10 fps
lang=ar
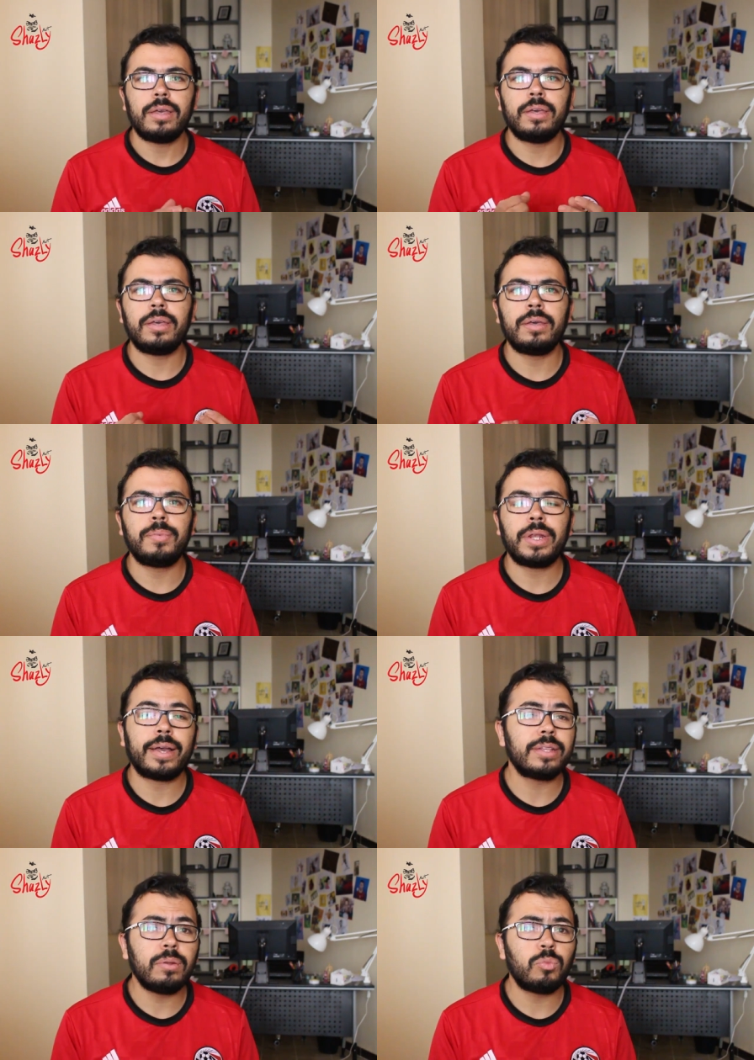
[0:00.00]
آه، من
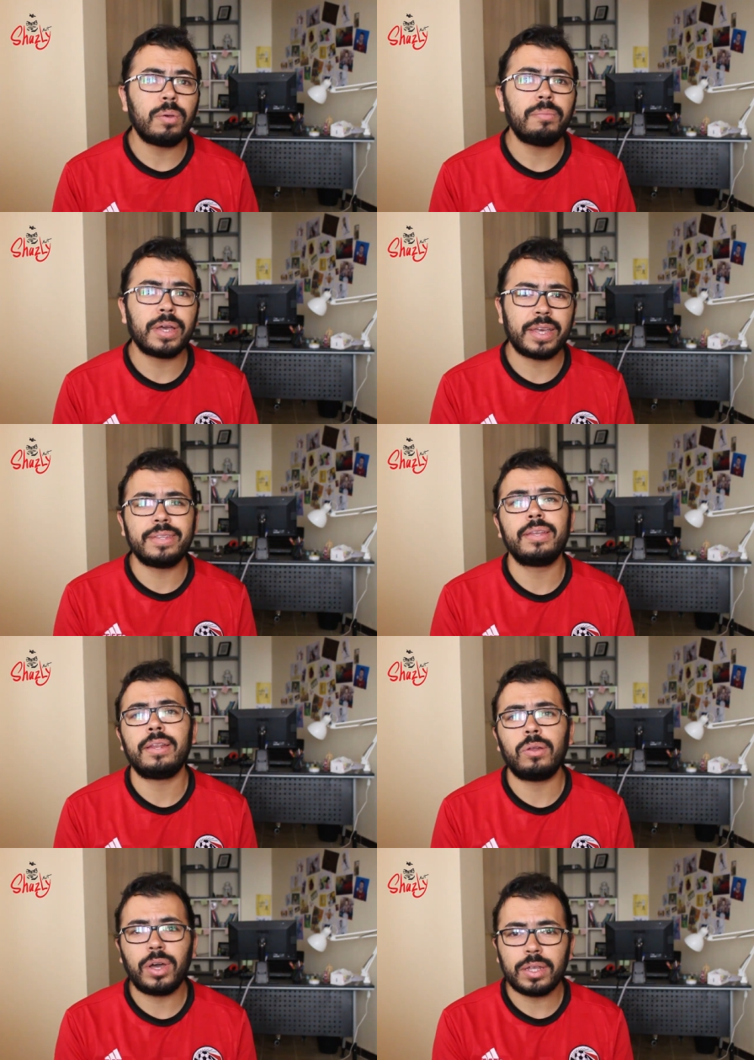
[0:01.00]
الحاجات المهمه جدا
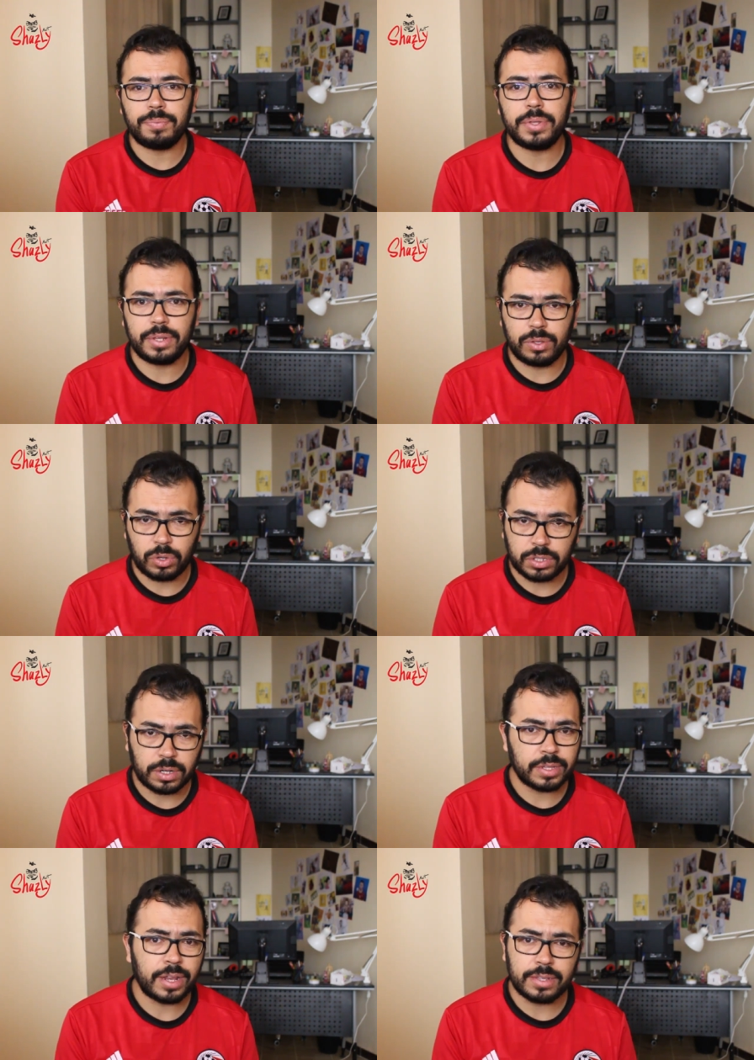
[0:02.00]
اللي وقعت مني
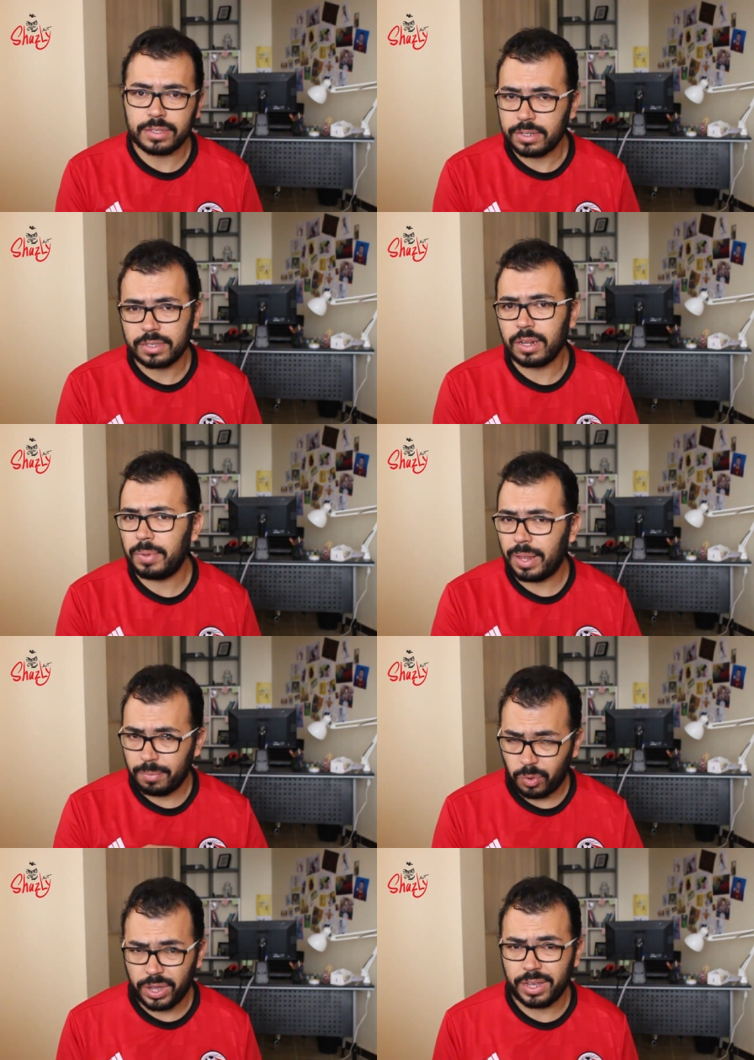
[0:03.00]
واثرت عليا تاثير سلبي
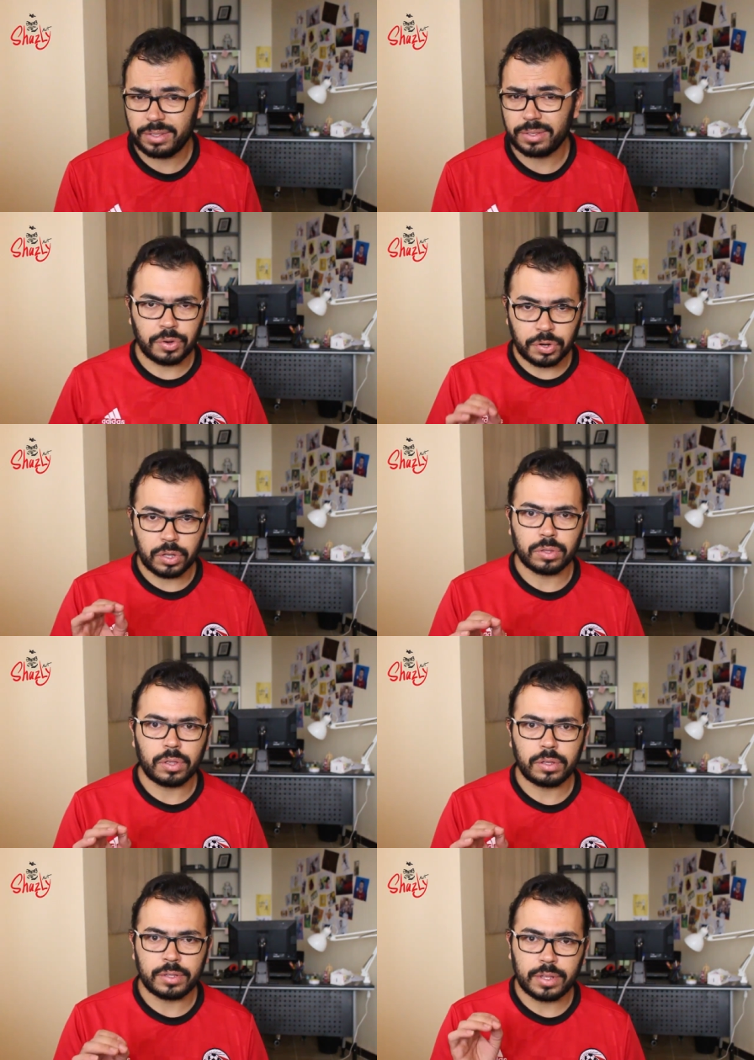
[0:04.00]
لما وقعت الرياضه
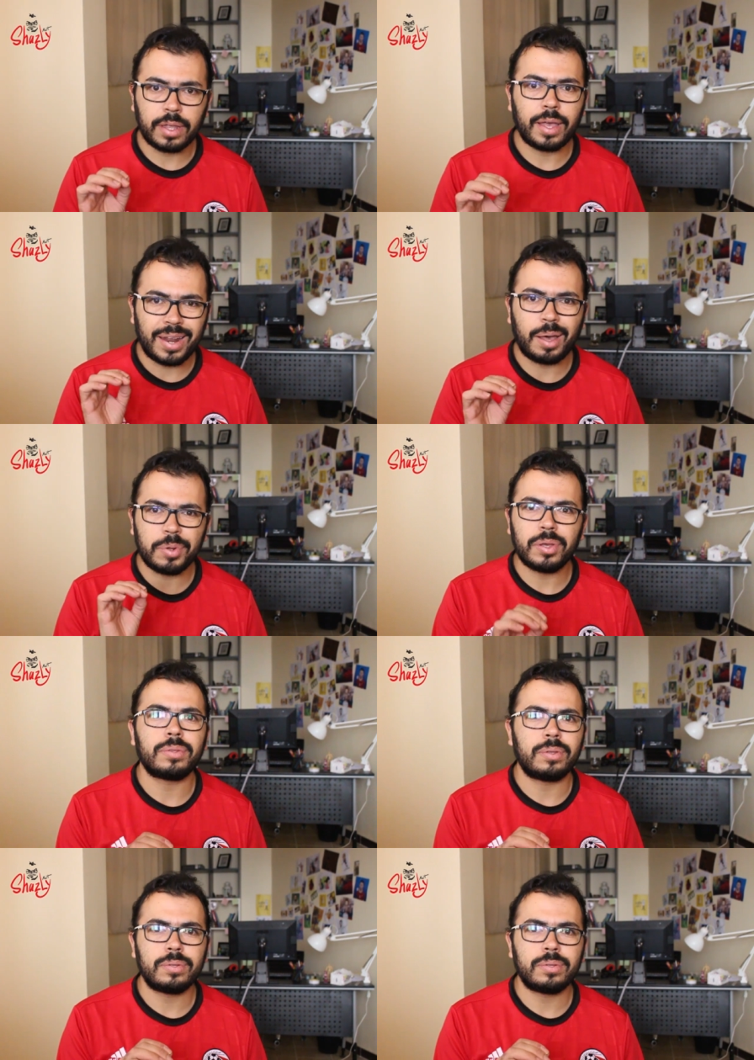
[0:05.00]
ان انا العب رياضه